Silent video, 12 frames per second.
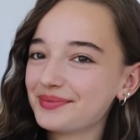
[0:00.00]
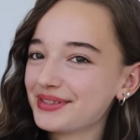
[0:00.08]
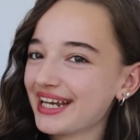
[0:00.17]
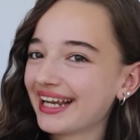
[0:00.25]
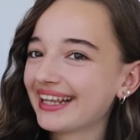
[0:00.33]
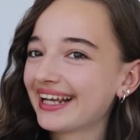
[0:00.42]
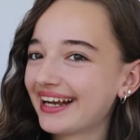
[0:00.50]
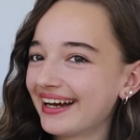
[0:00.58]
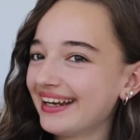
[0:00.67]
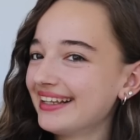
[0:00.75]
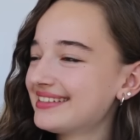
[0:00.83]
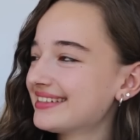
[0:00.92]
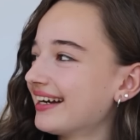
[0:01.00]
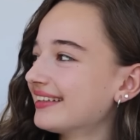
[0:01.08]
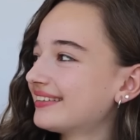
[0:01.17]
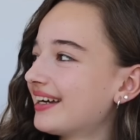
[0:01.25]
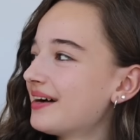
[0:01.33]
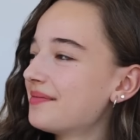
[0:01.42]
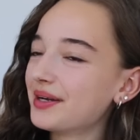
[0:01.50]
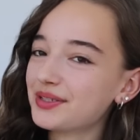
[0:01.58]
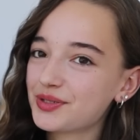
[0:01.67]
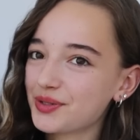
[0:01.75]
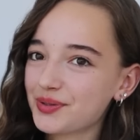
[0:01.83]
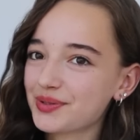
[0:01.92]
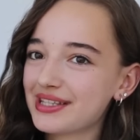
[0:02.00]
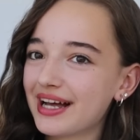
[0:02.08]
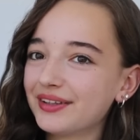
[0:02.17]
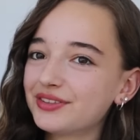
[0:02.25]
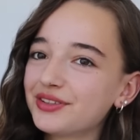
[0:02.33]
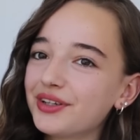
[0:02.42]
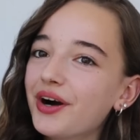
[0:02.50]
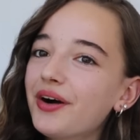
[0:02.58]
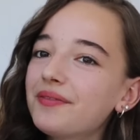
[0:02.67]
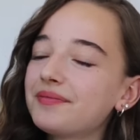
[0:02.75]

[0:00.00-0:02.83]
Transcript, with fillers: Bu şekilde karil çanta. Bence çok güzel duruyor.